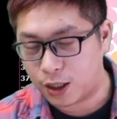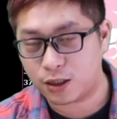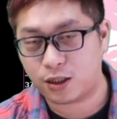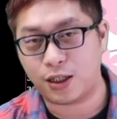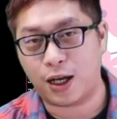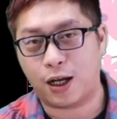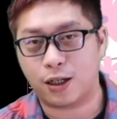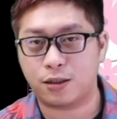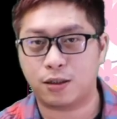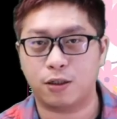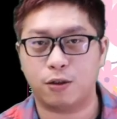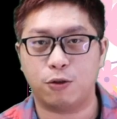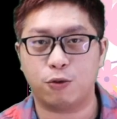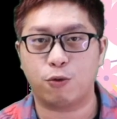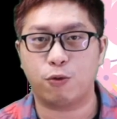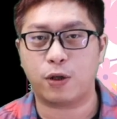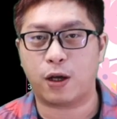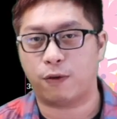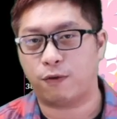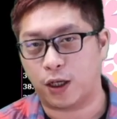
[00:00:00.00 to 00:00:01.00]
那假设预
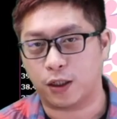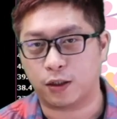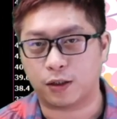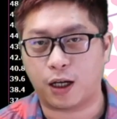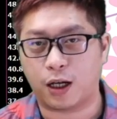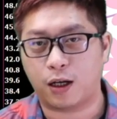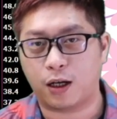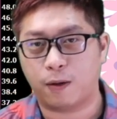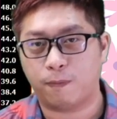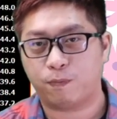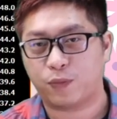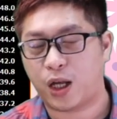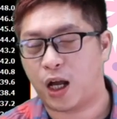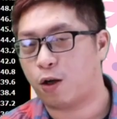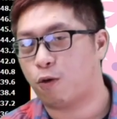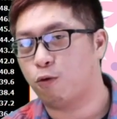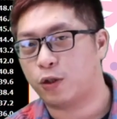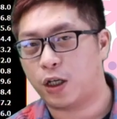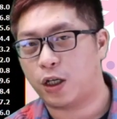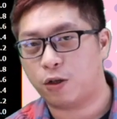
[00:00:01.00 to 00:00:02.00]
估量放大，它
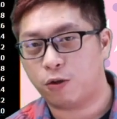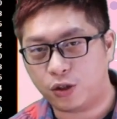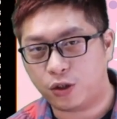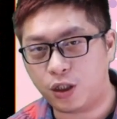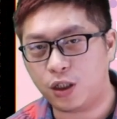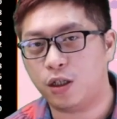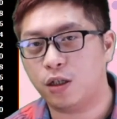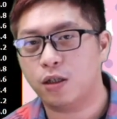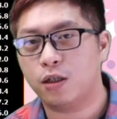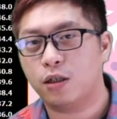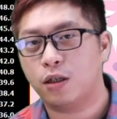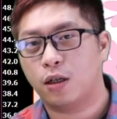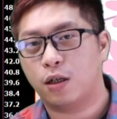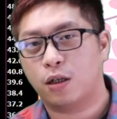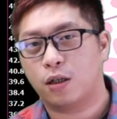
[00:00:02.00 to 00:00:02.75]
股价又跌，